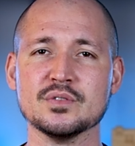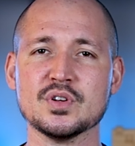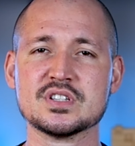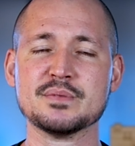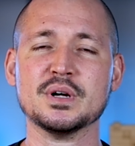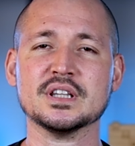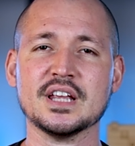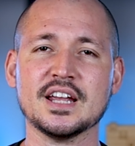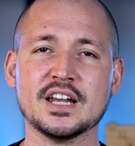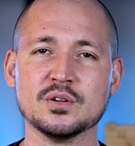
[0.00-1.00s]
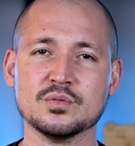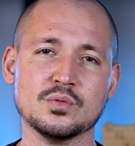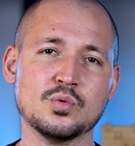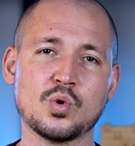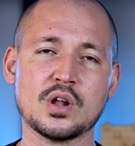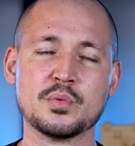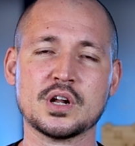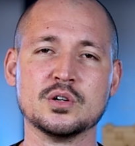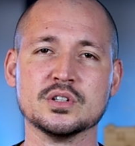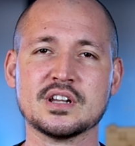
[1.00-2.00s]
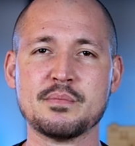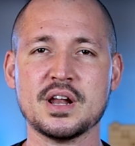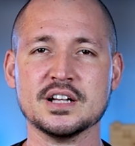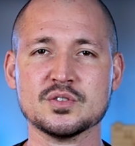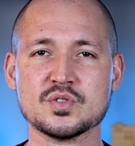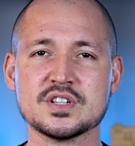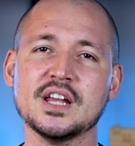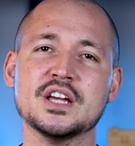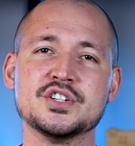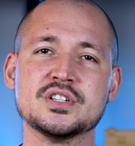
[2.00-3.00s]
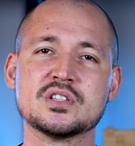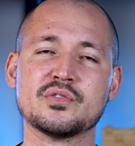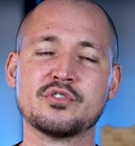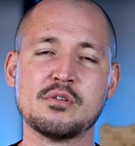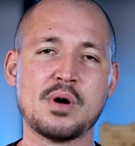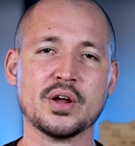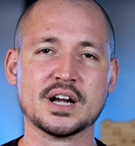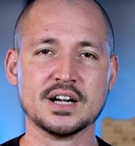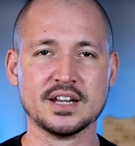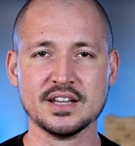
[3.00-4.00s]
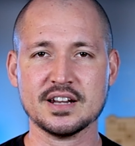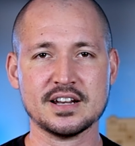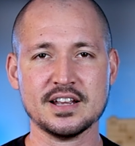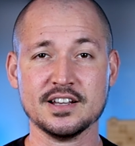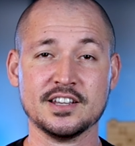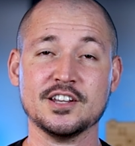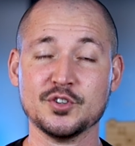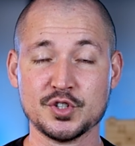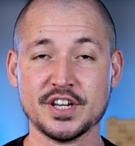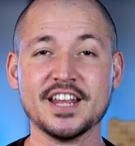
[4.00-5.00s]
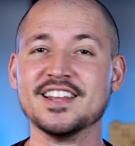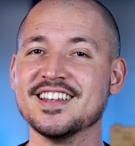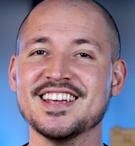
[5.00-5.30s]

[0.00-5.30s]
Se você mantém ali um, um, colaborador trabalhando sem registro formal em carteira, né, que hoje nem,